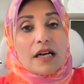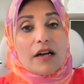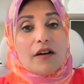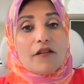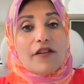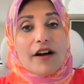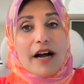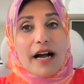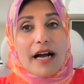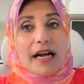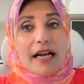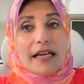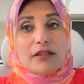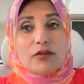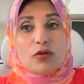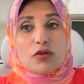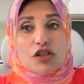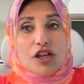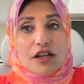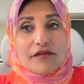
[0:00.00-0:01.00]

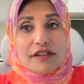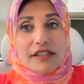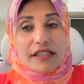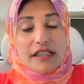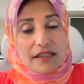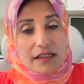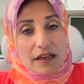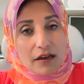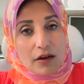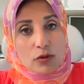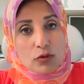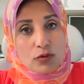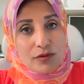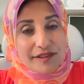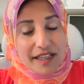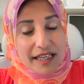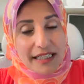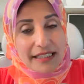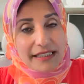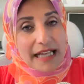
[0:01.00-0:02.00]
فانتوا شايفين ان قانون
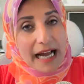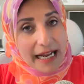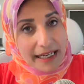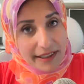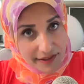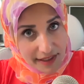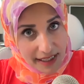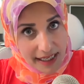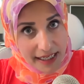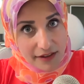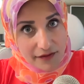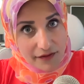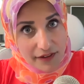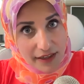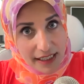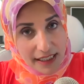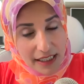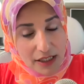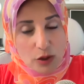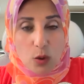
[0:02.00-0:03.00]
زي كده هيساعد
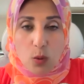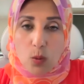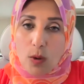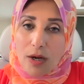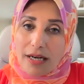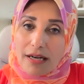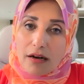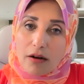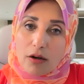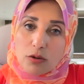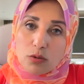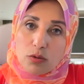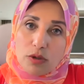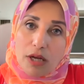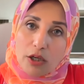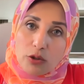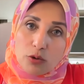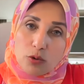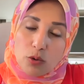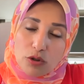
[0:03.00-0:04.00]
فعلا ولا القانون
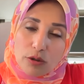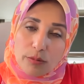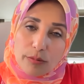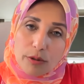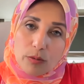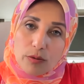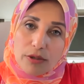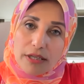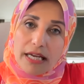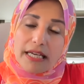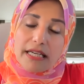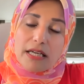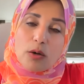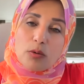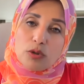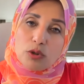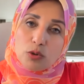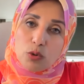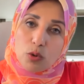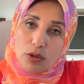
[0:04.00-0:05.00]
هيضر بالولايه
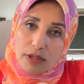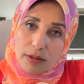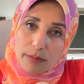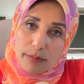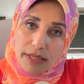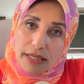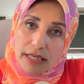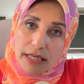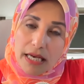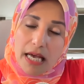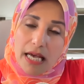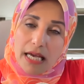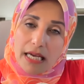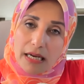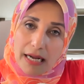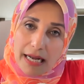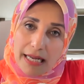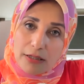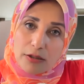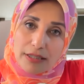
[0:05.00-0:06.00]
ويضر
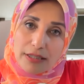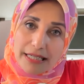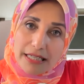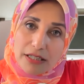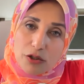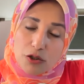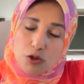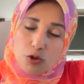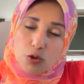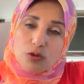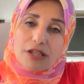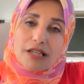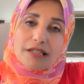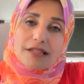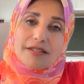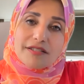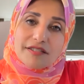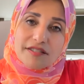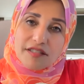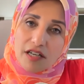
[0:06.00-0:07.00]
بيخلي رجال الشرطه
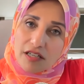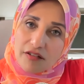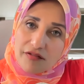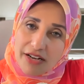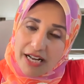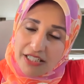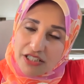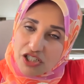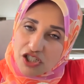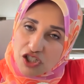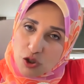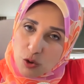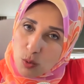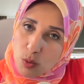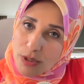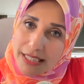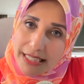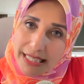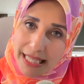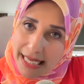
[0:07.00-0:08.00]
تنصرف عن
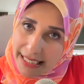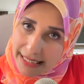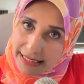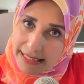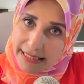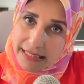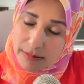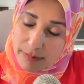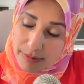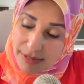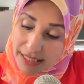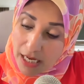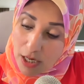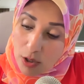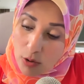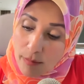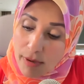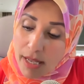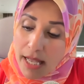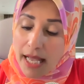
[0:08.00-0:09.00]
الشغل الحقيقي
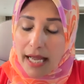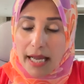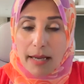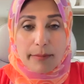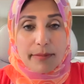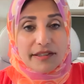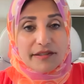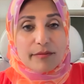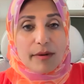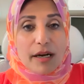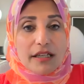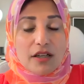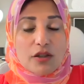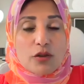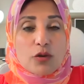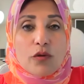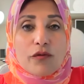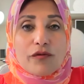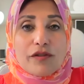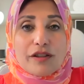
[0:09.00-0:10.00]
بتاعهم احب اسمع
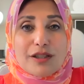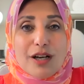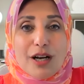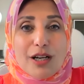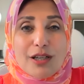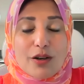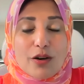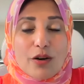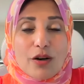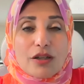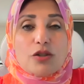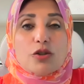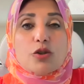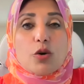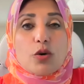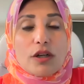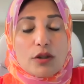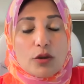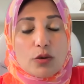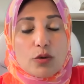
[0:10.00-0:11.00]
رايكم في التعليقات
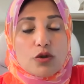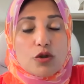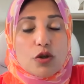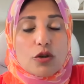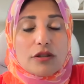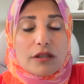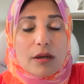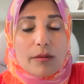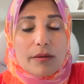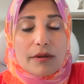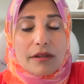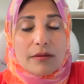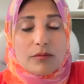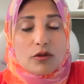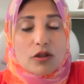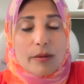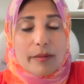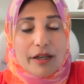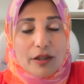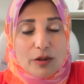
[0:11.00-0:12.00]
شكرا لكم شكرا
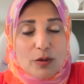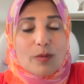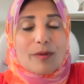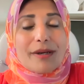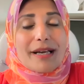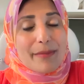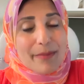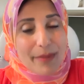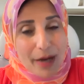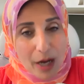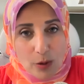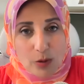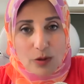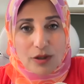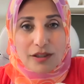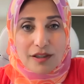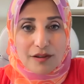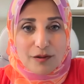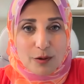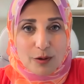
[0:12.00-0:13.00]
لمتابعتكم كان معاكم
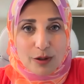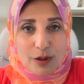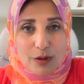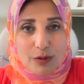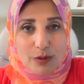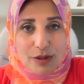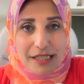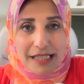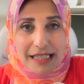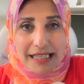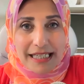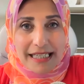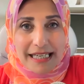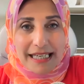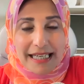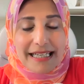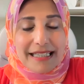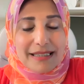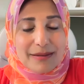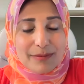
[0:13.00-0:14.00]
رانيا سلطان ودي
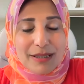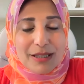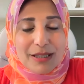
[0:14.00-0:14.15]
حكايات من